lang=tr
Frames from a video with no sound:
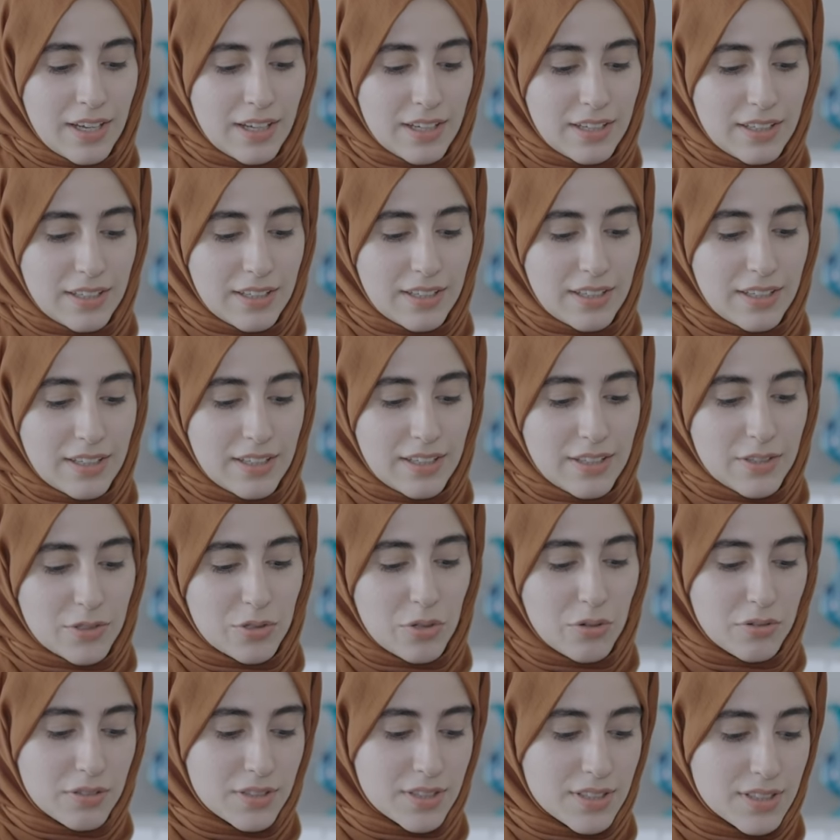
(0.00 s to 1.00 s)
E,
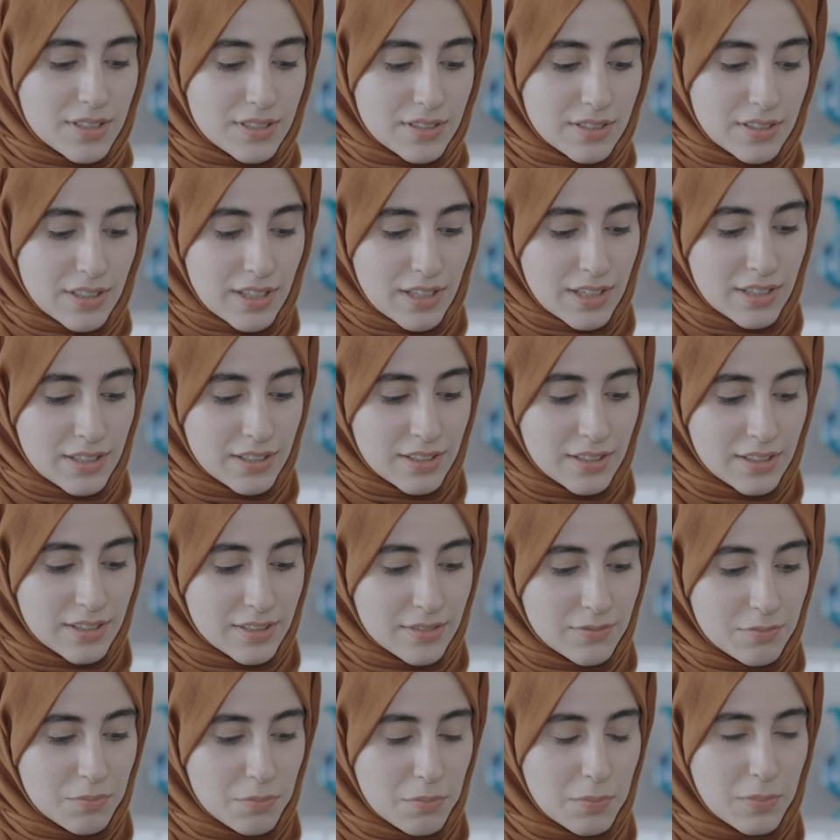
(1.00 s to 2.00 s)
sonrasında
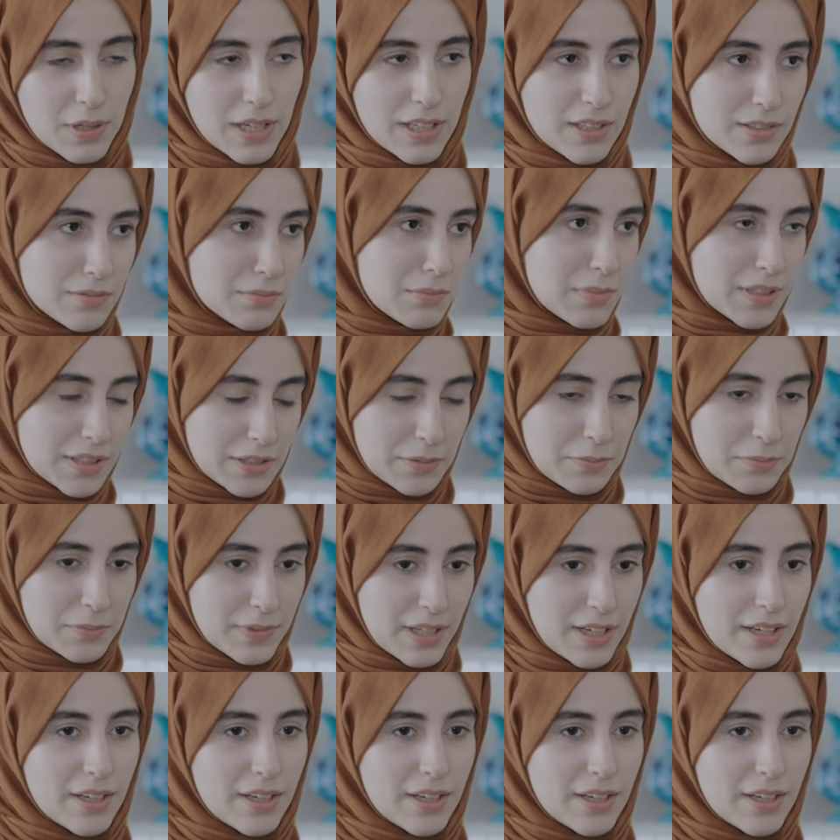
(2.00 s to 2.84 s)
bayılmadım